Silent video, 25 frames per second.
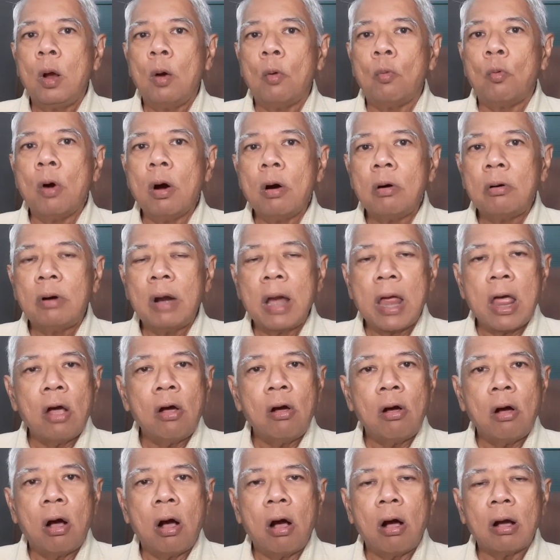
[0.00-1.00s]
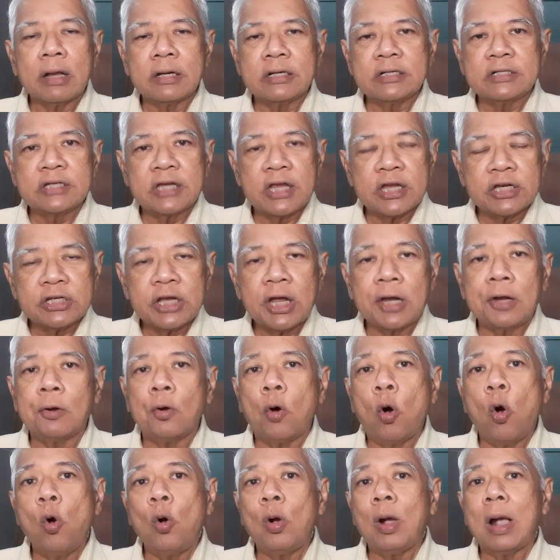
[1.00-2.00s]
World Health Organization
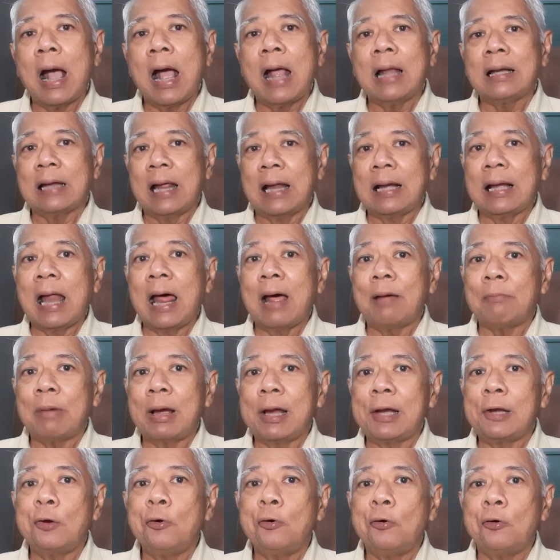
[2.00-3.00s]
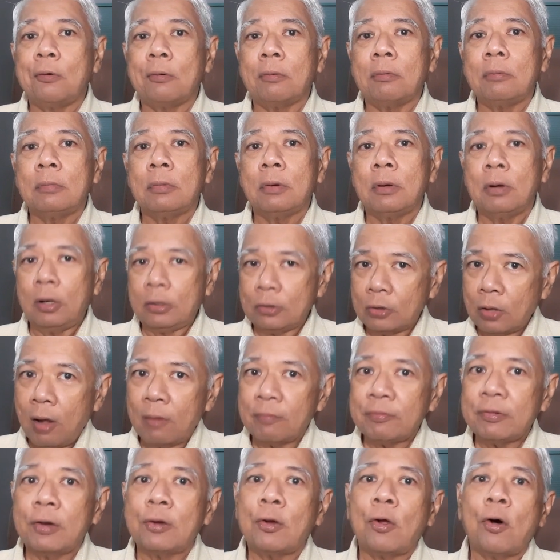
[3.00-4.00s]
องค์การอนามัยโลกก็ตอบ
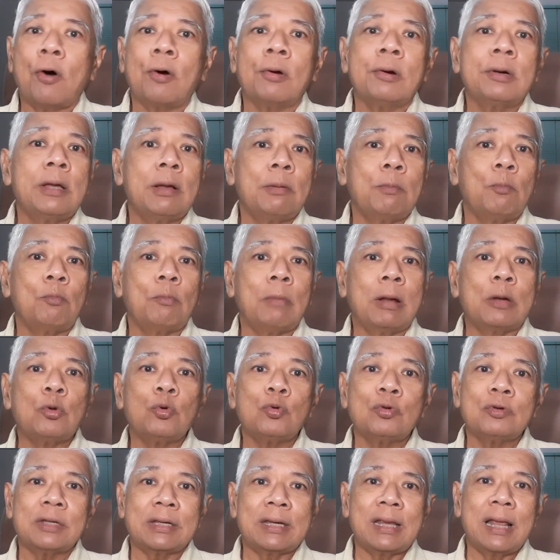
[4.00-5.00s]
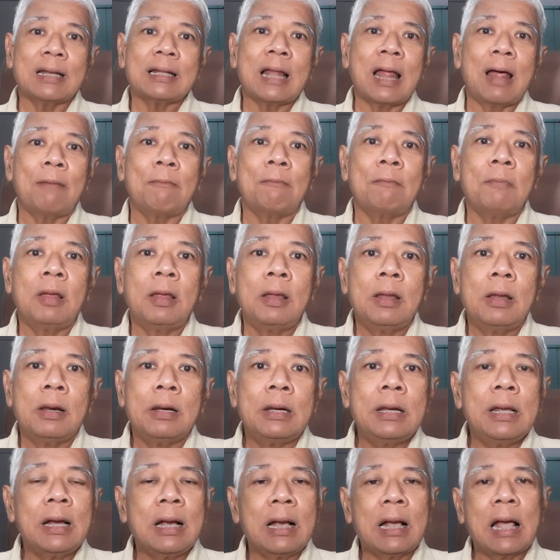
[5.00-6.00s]
สนองเรื่องมนุษยธรรม
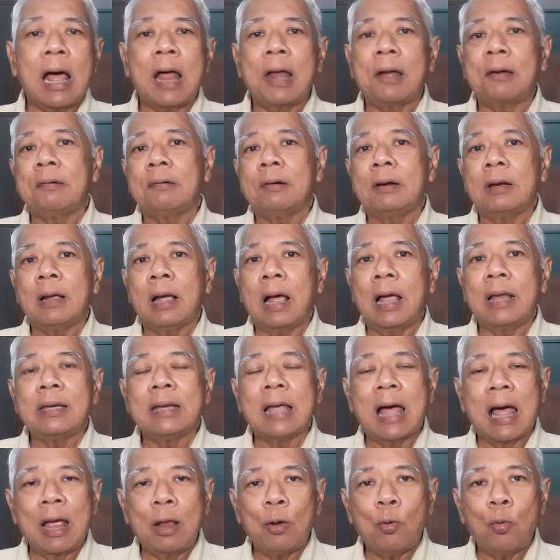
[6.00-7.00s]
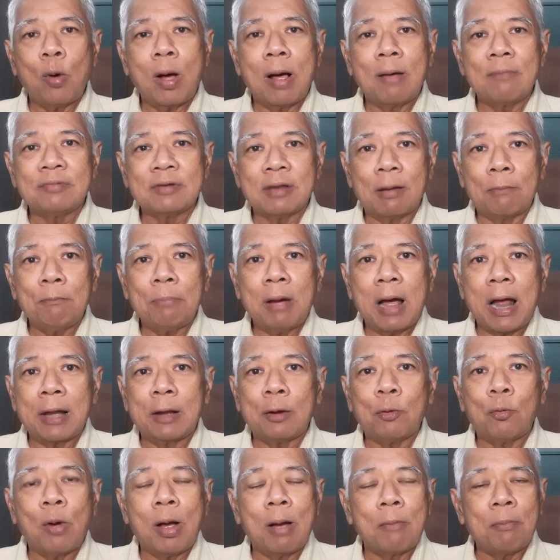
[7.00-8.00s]
เรื่องการขยายความสัมพัน
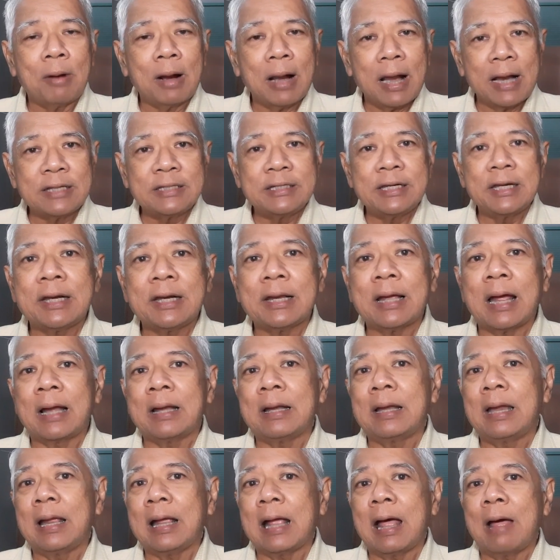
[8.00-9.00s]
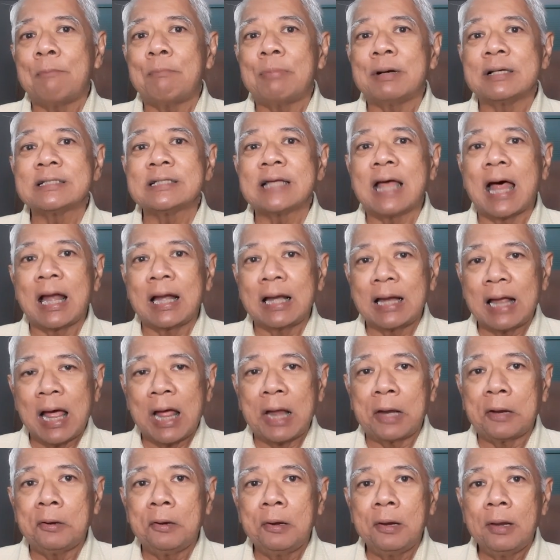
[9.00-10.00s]
ธ์ความใกล้ชิกันในการประสานงา
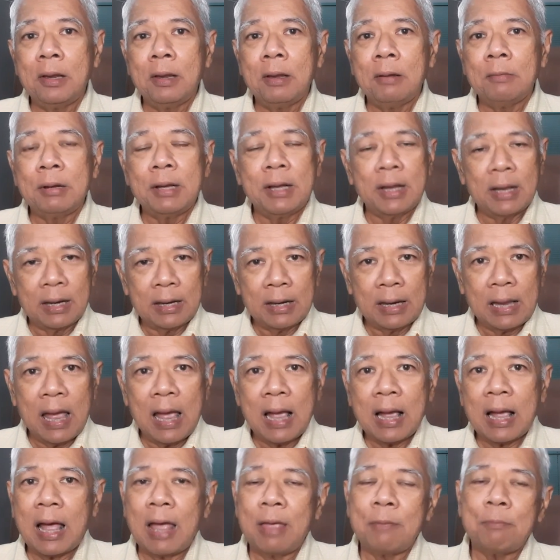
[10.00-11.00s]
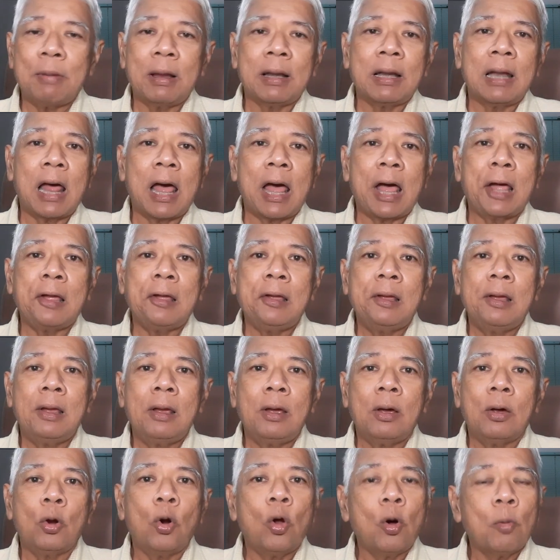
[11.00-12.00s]
นเพื่อแก้ไขปัญหา
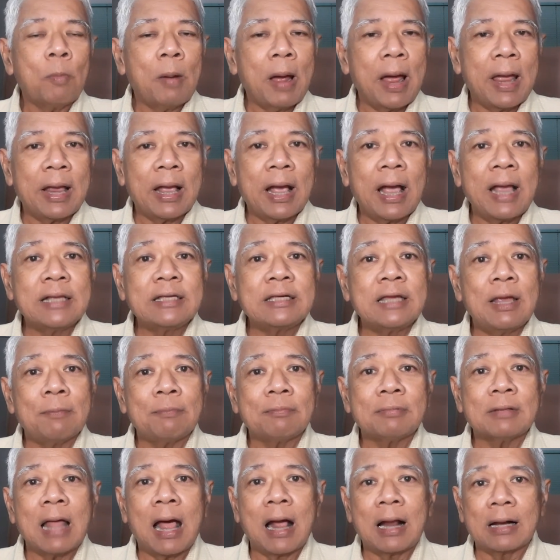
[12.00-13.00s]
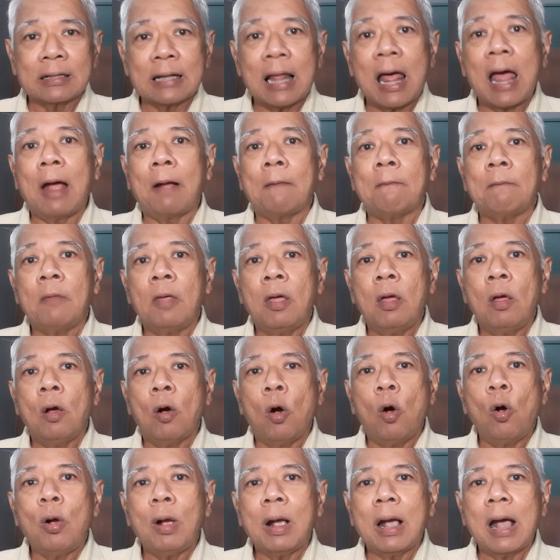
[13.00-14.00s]
โรคภัยไข้เจ็บต่า
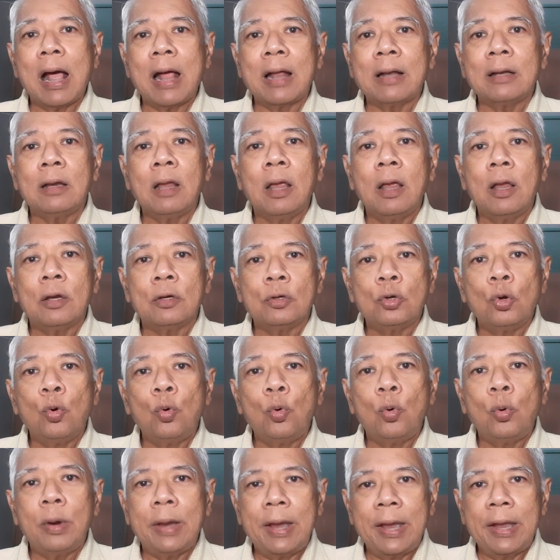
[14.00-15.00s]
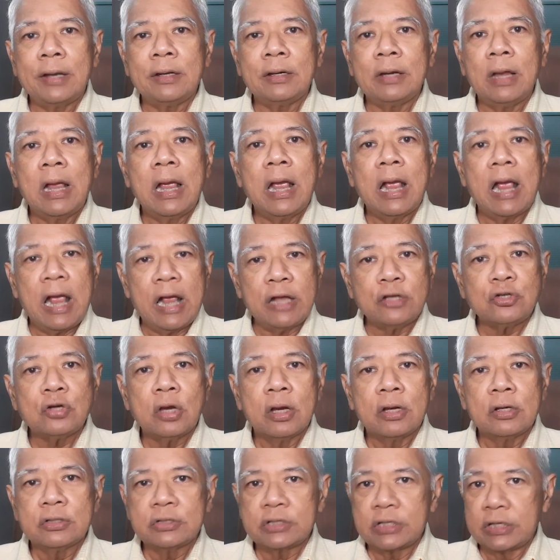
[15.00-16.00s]
งๆองค์การ ยู เอ็น เอช
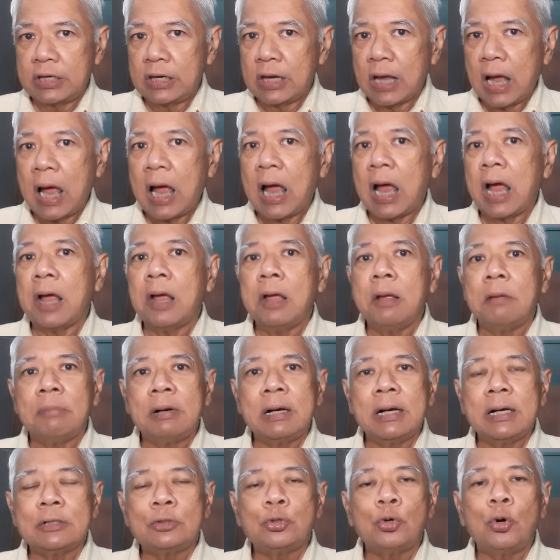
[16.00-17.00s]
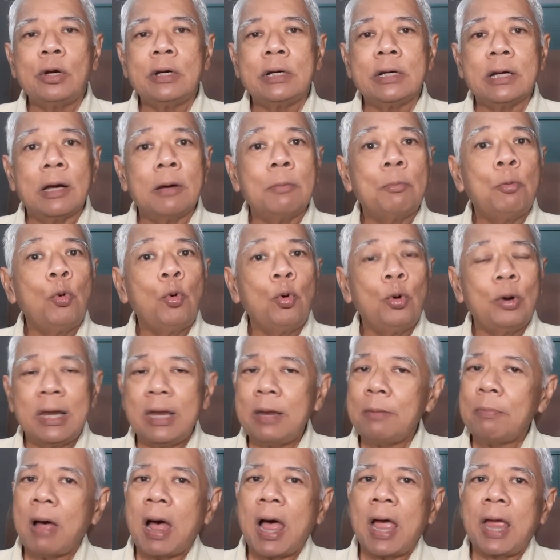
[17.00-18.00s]
ซี อาร์ เพื่อช่วยเหลือผู้
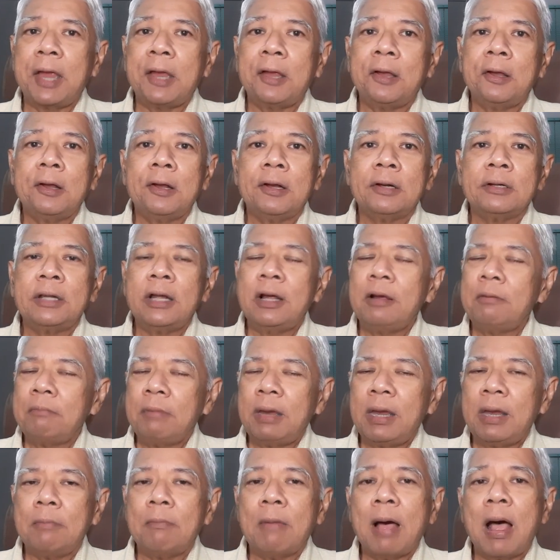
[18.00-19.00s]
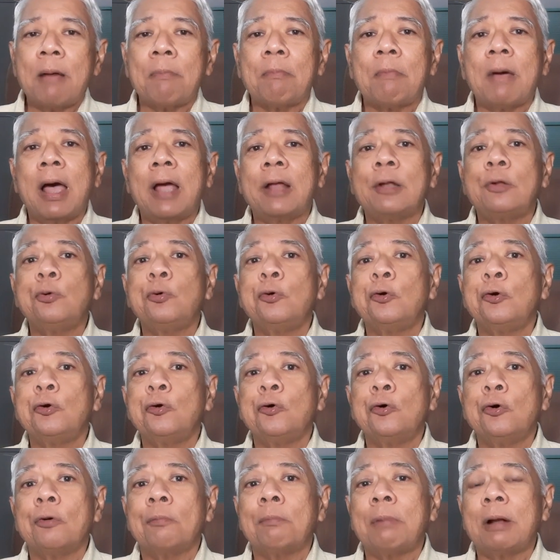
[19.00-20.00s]
ลี้ภัยซึ่งมีมากมายทั่วโล
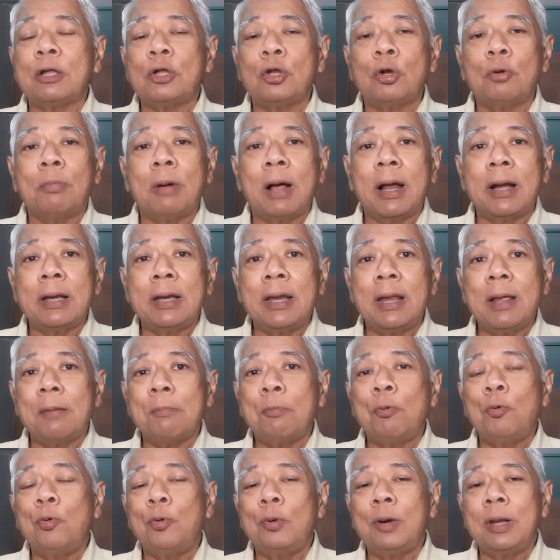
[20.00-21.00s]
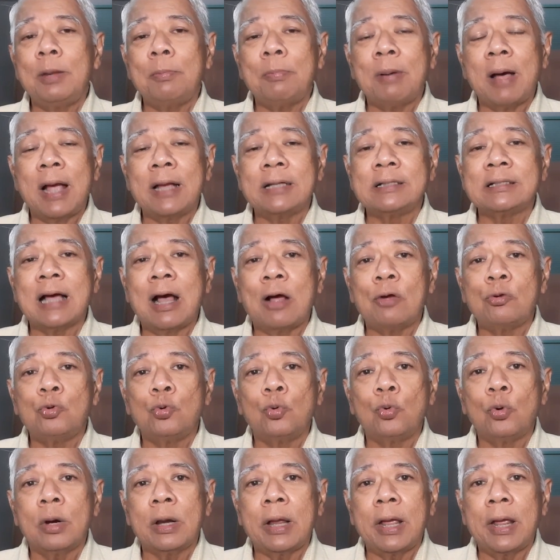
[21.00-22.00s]
กปัจจุบันเนี่ยผู้ลี้ภัยชาว
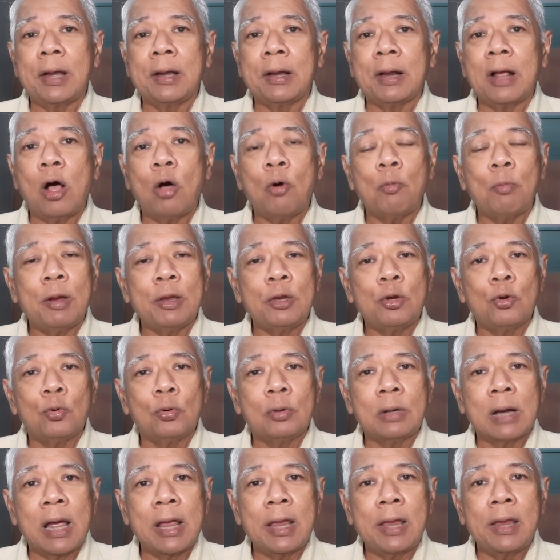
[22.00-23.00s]
ยูเครนเข้าไปอยู่ใน